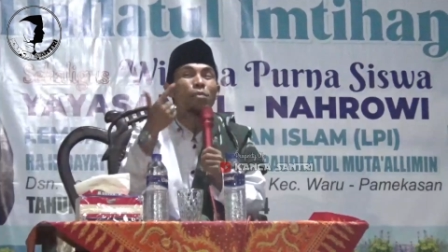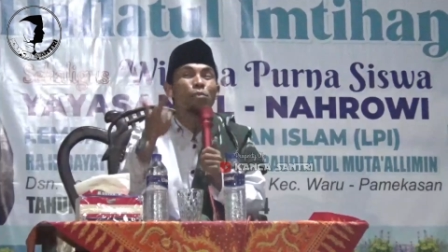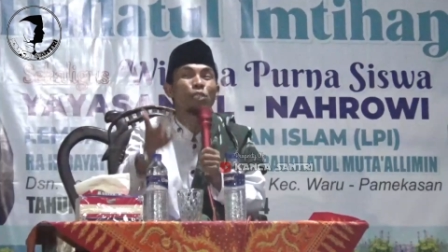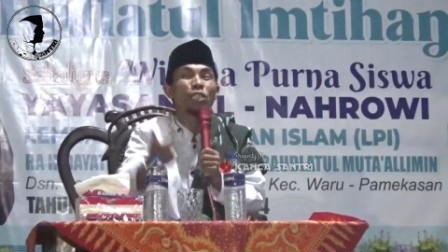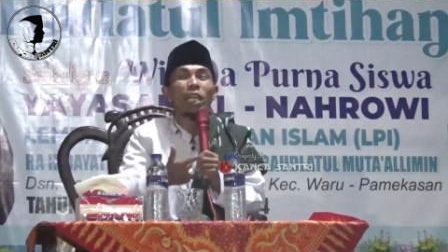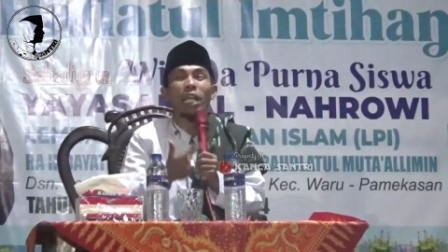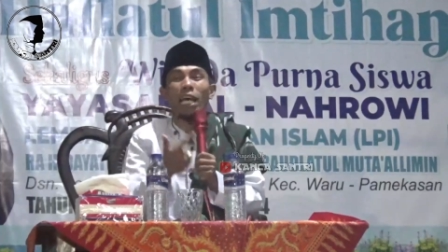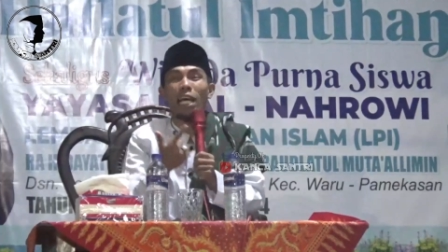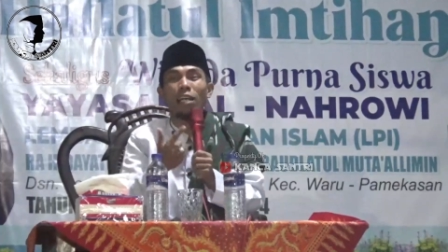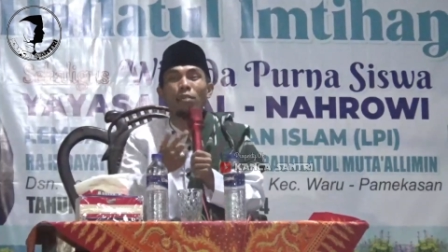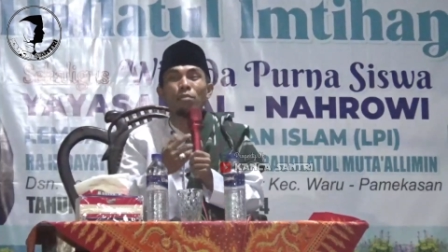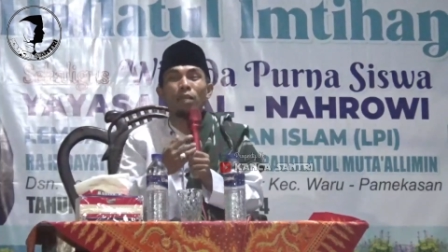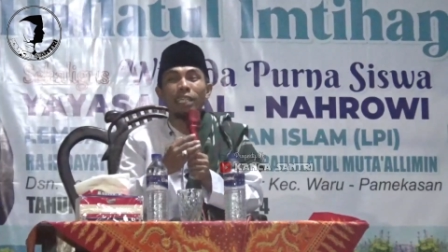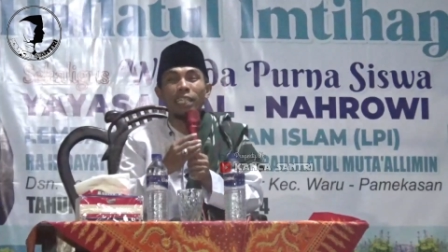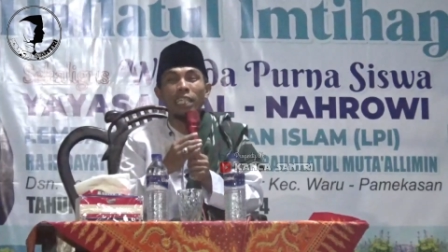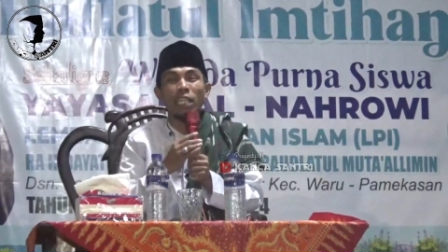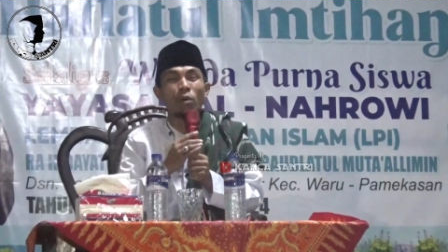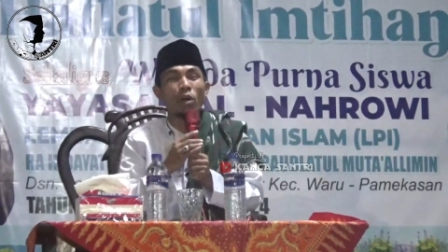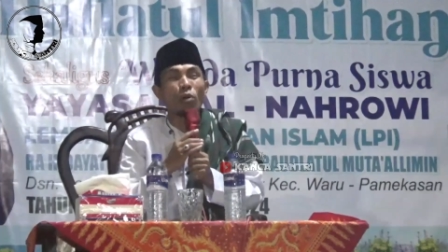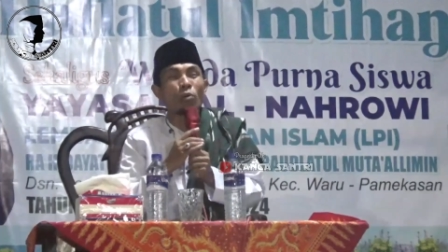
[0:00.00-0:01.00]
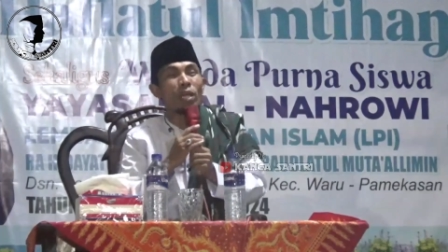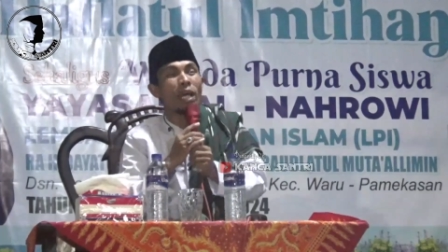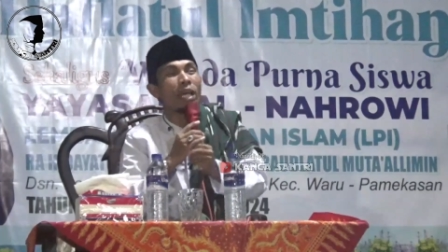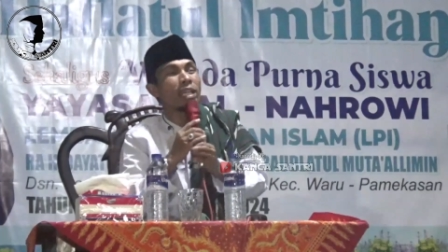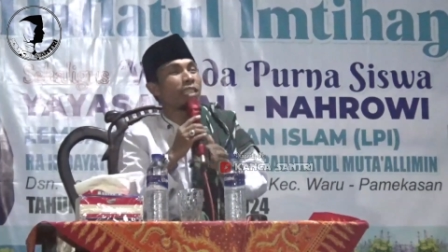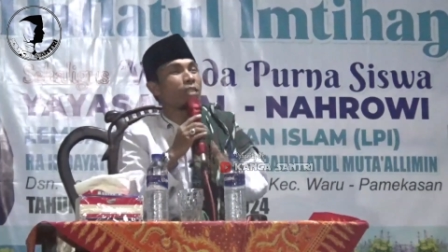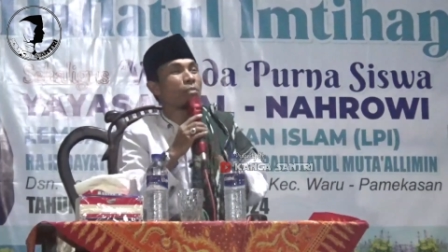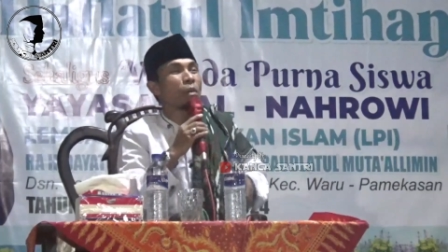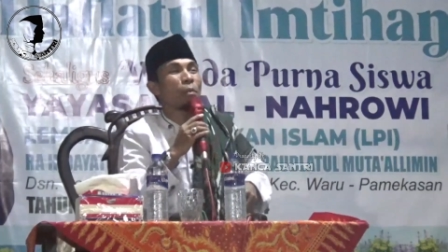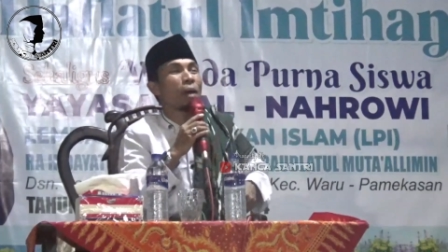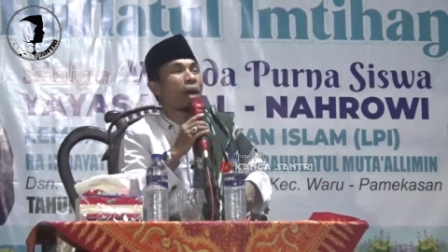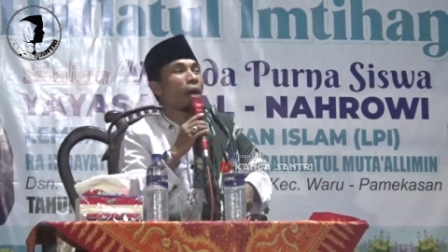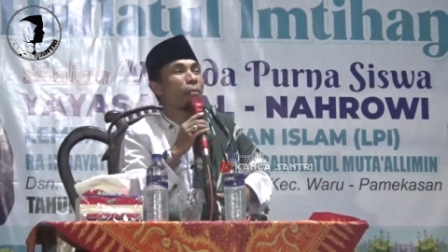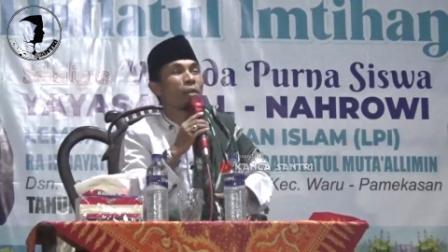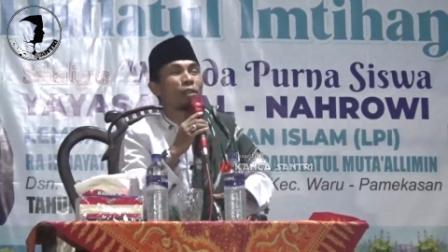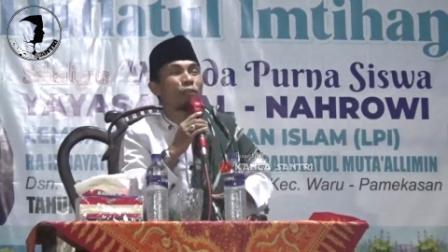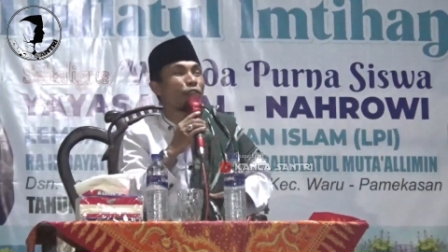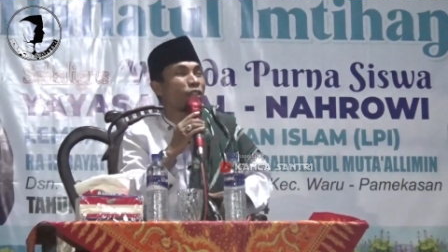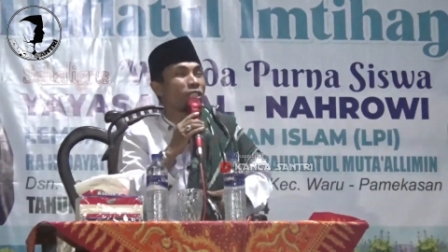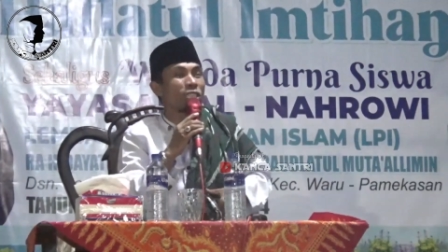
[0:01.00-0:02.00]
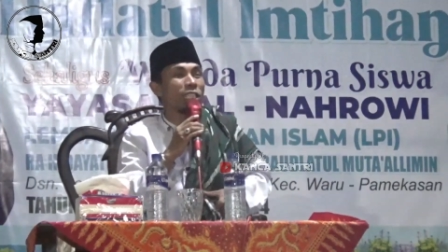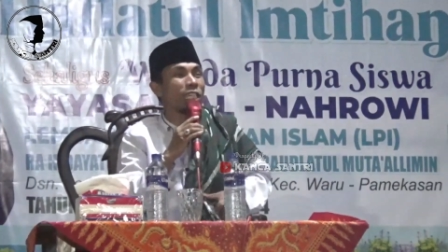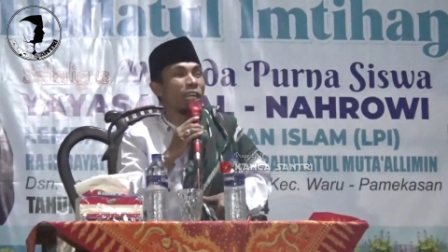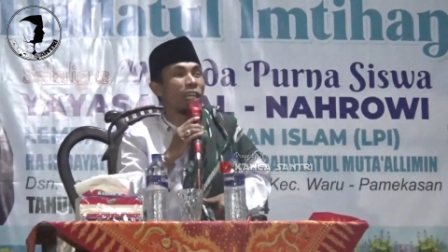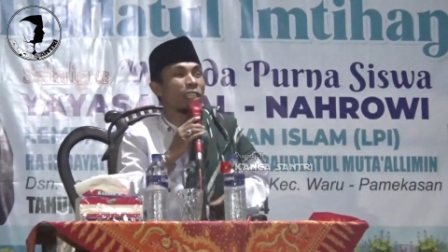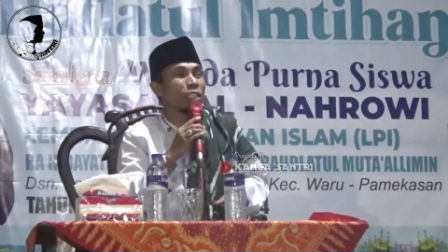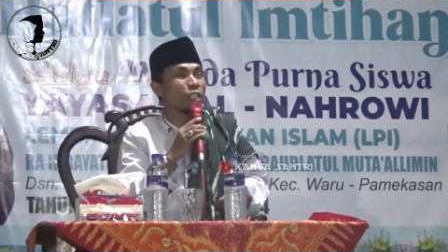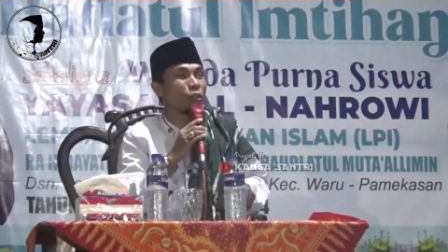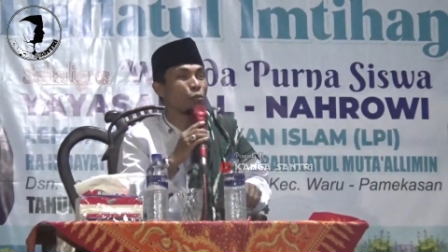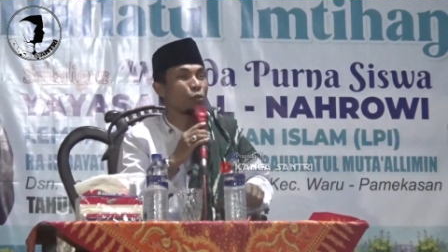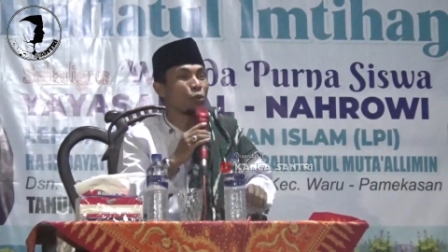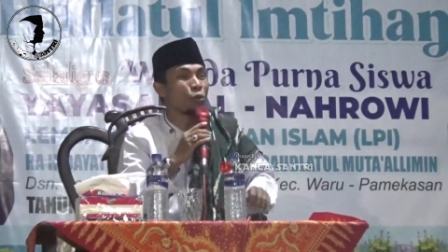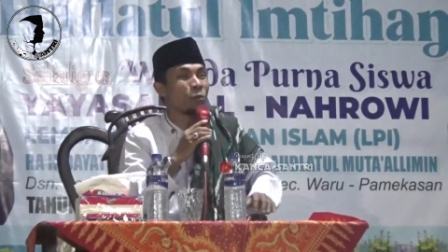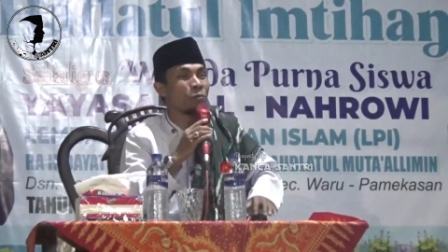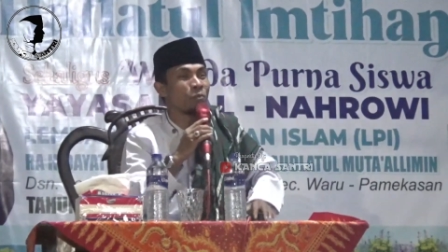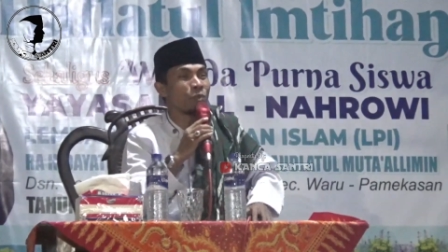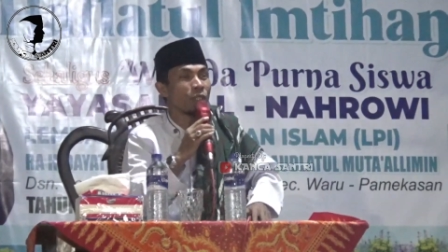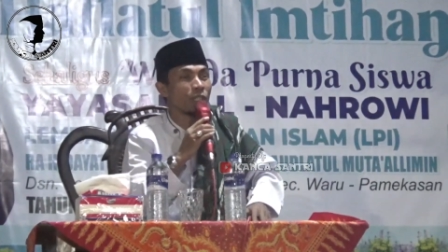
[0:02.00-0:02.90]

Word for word: dalam syarah Arba'in Nawawi al-imam Ahmad Fisni ajabu